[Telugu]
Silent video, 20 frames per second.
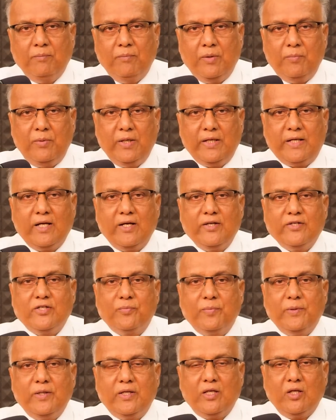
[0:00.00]
బిబ్లికలీ
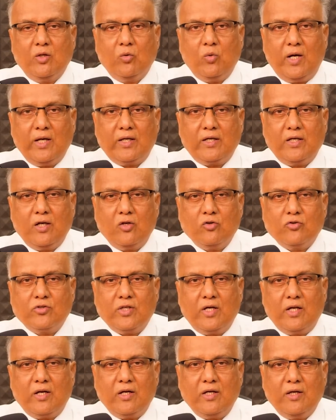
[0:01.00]
స్పీకింగ్
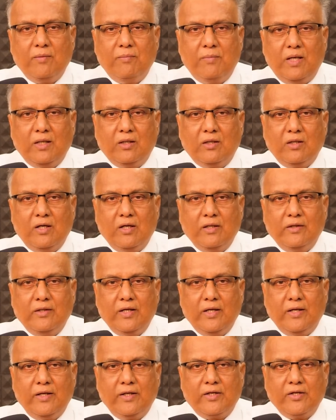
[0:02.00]
వాక్యానుసారంగా మాట్లాడితే
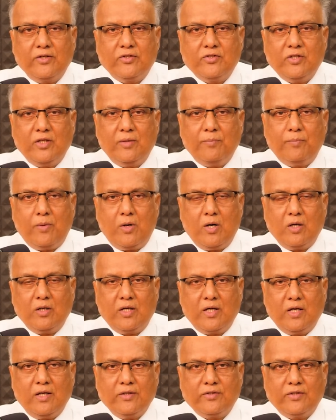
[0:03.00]
అనే క్రిస్టియన్
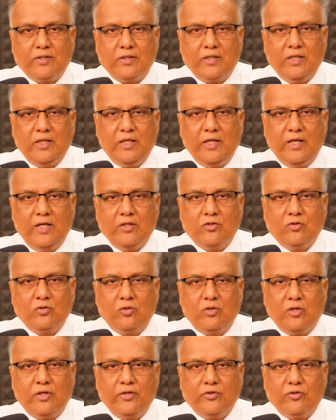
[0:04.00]
పాడ్కాస్ట్కి
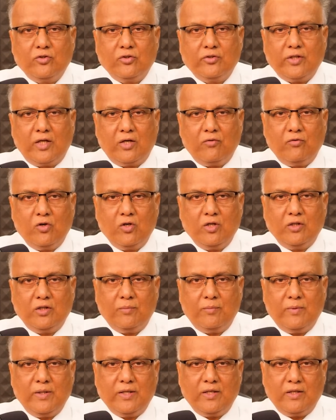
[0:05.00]
ఏసుక్రీస్తు
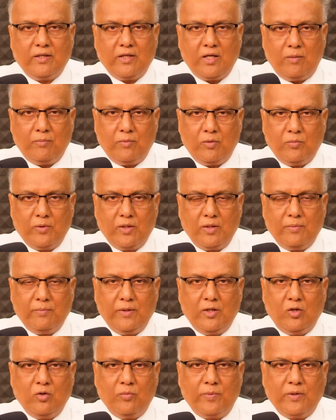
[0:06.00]
సర్వోన్నతమైన నామమున
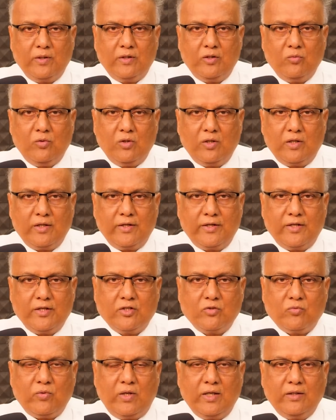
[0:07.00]
మీలో ప్రతి ఒక్కరికి
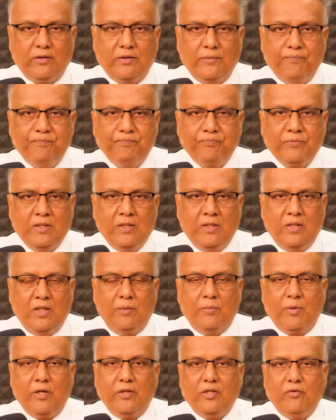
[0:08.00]
స్వాగతం
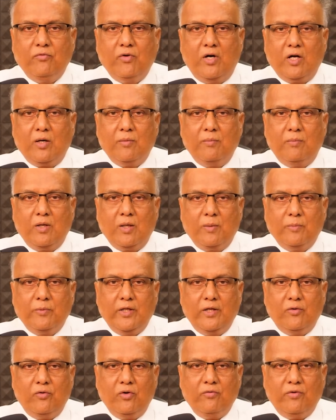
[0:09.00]
ప్రతి వారం మనం
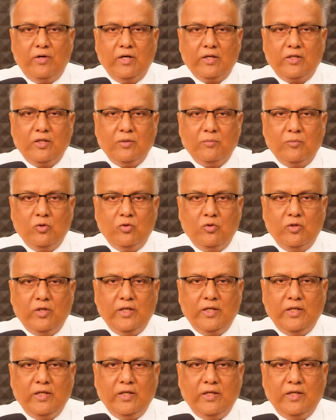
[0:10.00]
దేవుడి వాక్యము
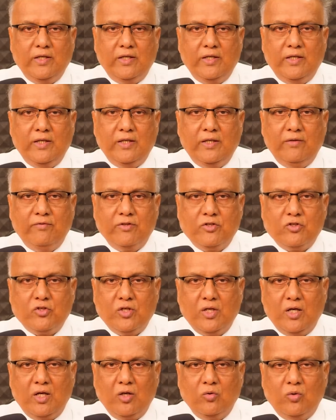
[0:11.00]
నుండి ఈ
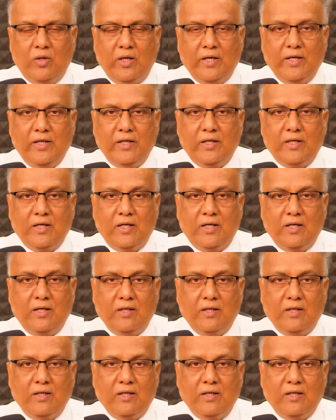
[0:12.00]
విషయాలు అనేక